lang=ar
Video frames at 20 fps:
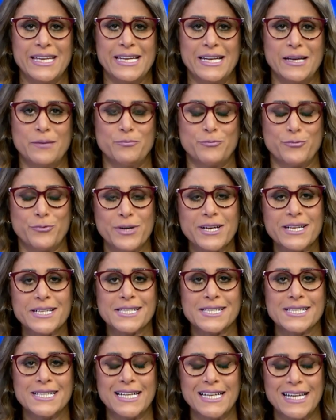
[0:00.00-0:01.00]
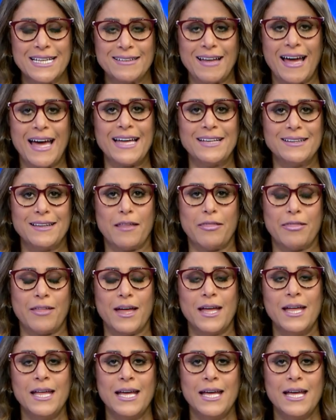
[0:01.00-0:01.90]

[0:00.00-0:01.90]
إلى بريكس لنتحدث